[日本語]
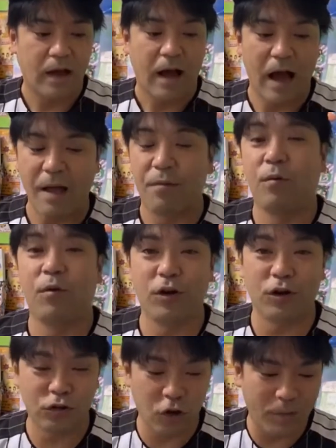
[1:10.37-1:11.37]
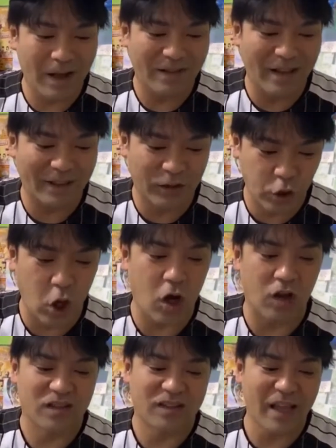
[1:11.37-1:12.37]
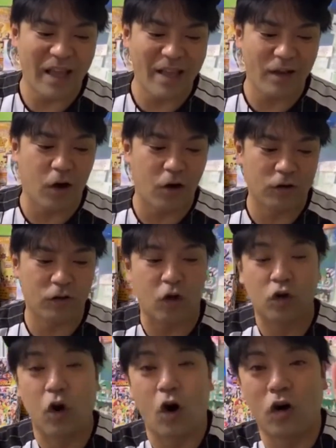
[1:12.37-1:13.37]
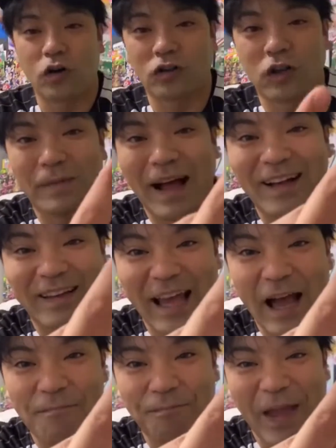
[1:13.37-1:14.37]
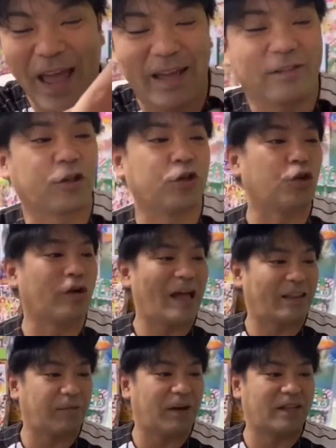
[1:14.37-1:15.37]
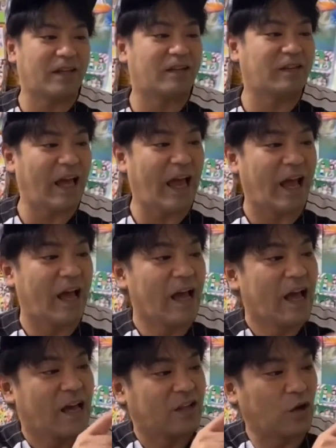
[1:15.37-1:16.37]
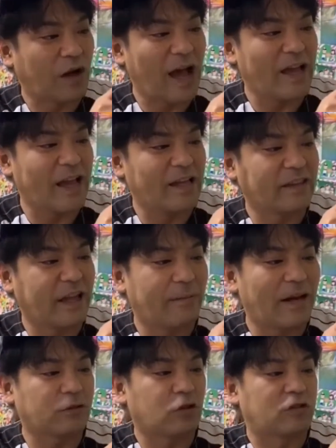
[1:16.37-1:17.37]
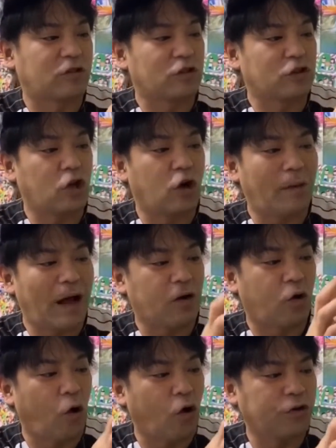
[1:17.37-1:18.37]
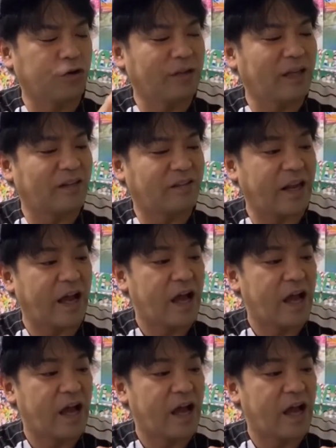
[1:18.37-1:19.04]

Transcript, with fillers: はい、桃色クローバー Z ステイゴールドゴールド版キャンペーンというのをやってましてですね、初回限定版と通常版購入でですね、